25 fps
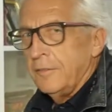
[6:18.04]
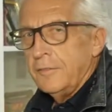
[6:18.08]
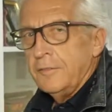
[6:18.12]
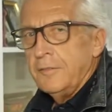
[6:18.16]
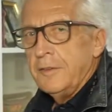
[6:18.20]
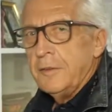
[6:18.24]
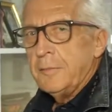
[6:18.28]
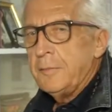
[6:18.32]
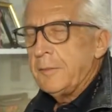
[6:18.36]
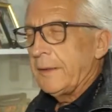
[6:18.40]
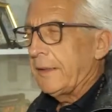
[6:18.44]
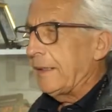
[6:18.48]

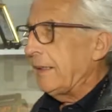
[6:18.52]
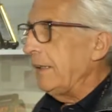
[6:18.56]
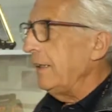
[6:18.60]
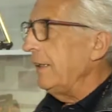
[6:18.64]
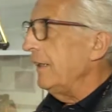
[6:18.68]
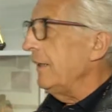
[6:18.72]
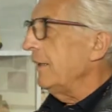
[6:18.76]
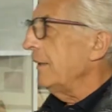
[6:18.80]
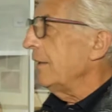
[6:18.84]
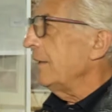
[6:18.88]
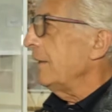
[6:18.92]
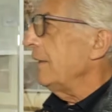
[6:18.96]
Wir
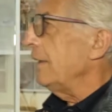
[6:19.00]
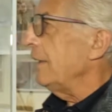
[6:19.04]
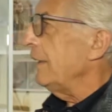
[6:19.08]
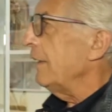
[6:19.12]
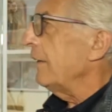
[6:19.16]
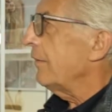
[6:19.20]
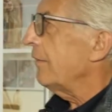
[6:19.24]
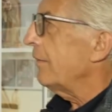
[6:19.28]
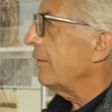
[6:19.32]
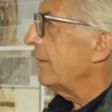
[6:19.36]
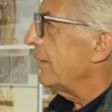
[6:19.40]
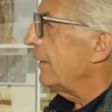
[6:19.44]
beginnen da
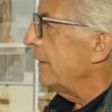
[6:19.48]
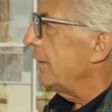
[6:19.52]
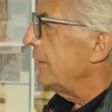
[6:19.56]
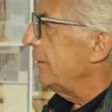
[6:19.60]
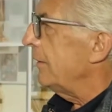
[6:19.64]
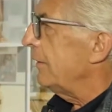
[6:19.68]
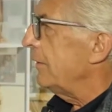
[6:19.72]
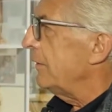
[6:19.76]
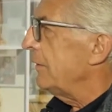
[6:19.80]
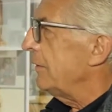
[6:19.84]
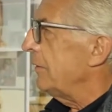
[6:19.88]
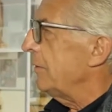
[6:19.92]
jetzt
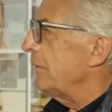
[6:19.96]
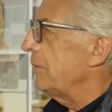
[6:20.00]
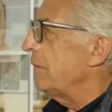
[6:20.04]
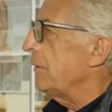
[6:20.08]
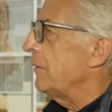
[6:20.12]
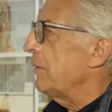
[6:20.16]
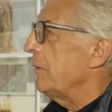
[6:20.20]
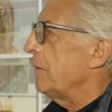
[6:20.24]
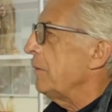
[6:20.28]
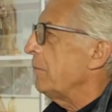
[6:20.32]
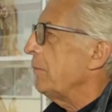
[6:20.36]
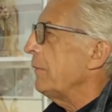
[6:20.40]

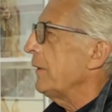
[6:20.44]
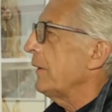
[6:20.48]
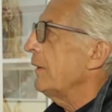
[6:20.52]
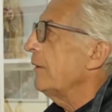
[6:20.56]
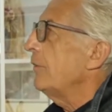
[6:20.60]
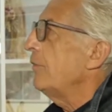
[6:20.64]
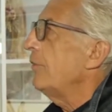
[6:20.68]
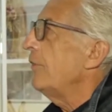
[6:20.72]
mit der